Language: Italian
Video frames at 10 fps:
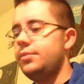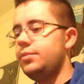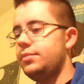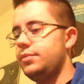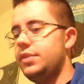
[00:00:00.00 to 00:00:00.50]
Mh,
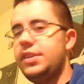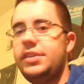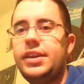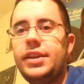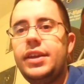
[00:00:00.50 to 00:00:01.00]
mm, se
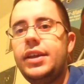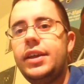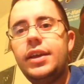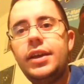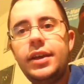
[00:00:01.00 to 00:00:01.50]

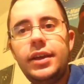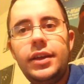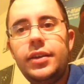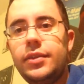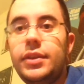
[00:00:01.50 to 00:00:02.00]

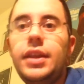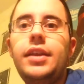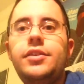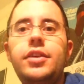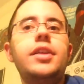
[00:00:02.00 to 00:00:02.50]
siete
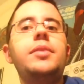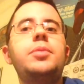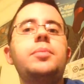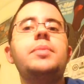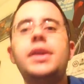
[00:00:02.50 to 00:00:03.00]
delle zone di
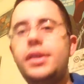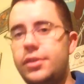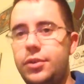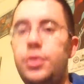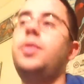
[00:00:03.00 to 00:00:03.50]

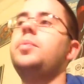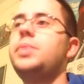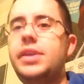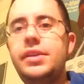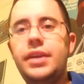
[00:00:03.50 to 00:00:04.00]
Piombino,
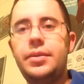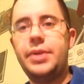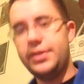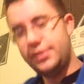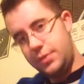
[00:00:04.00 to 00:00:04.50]
Pisa,
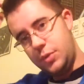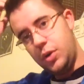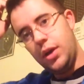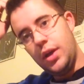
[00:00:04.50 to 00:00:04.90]
Massimo,